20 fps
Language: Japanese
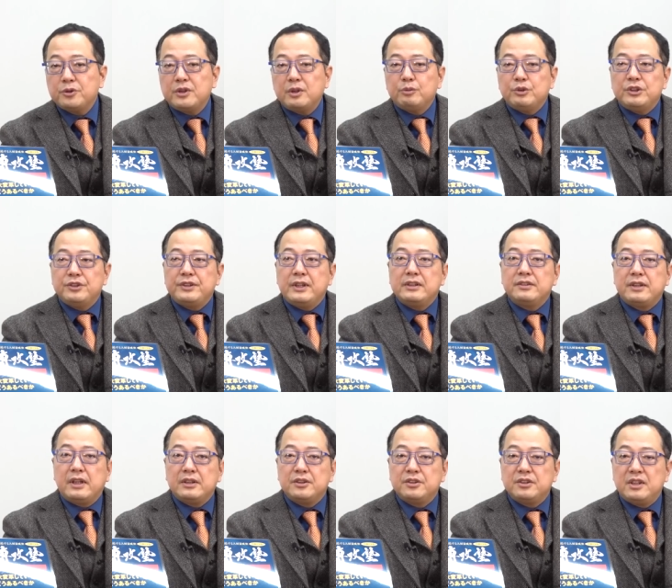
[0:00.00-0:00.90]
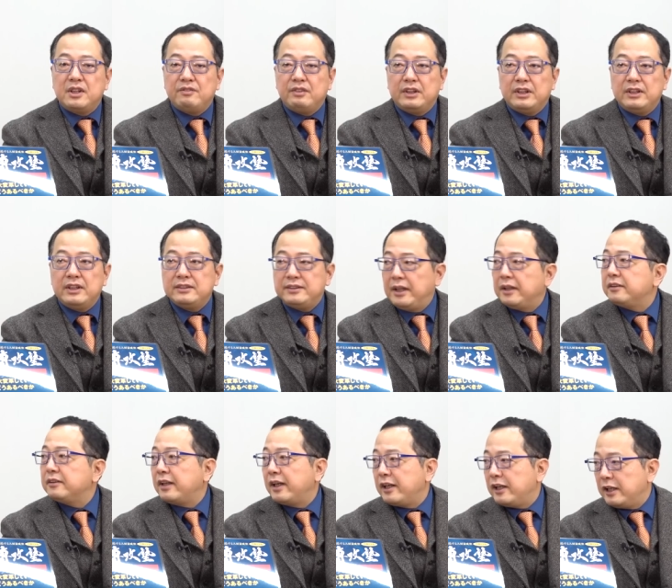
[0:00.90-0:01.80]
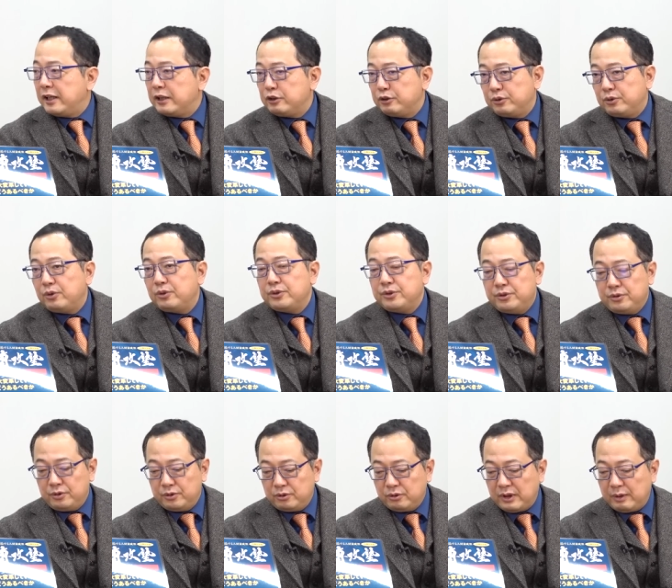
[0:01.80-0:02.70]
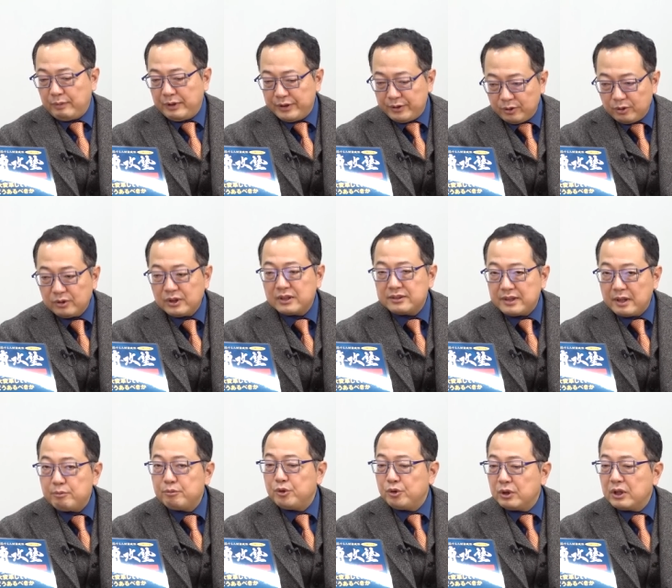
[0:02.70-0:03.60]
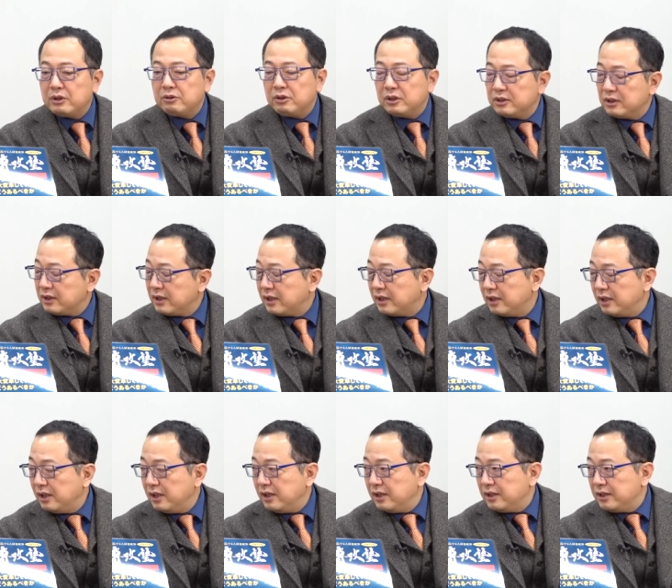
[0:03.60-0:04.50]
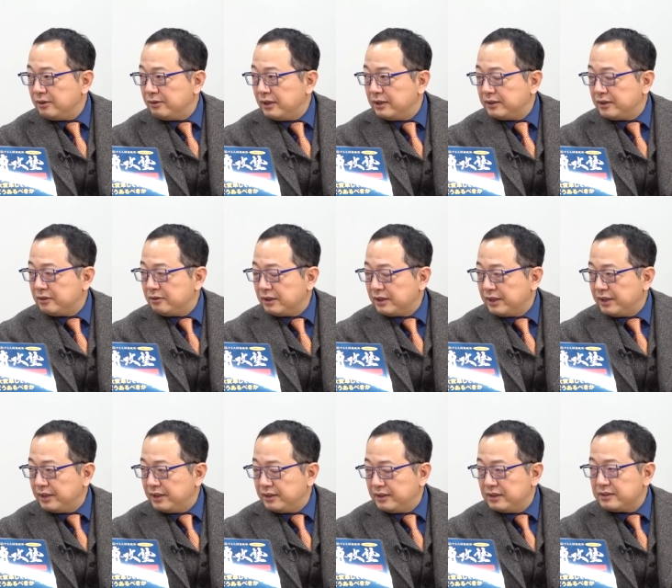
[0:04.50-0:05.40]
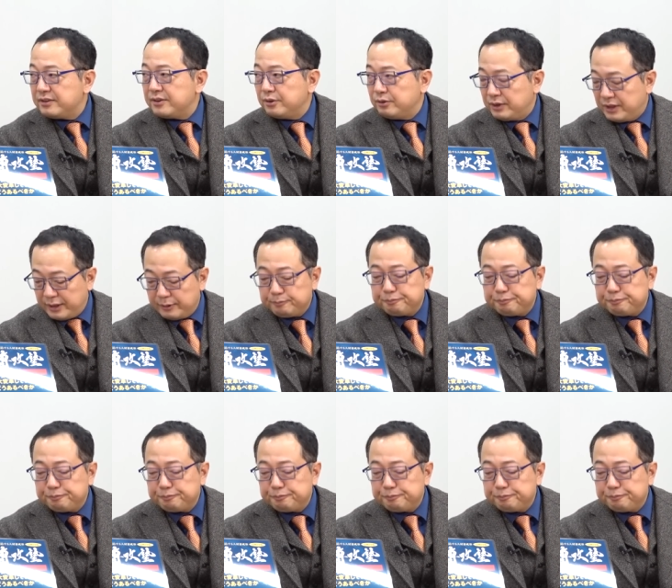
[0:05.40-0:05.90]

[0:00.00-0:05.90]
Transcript: くても2030年までね、絶対あるということが、まあ、いろんな専門家の方が言われてるわけですよね。は